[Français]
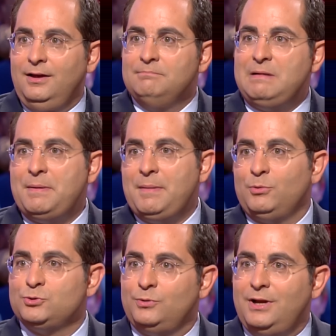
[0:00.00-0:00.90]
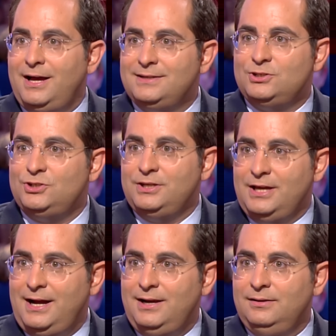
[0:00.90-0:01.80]
Papa, maman sont là, c'est
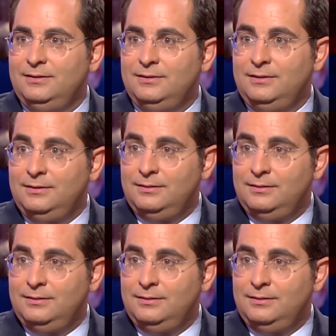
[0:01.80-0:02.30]
génial. Enfin, à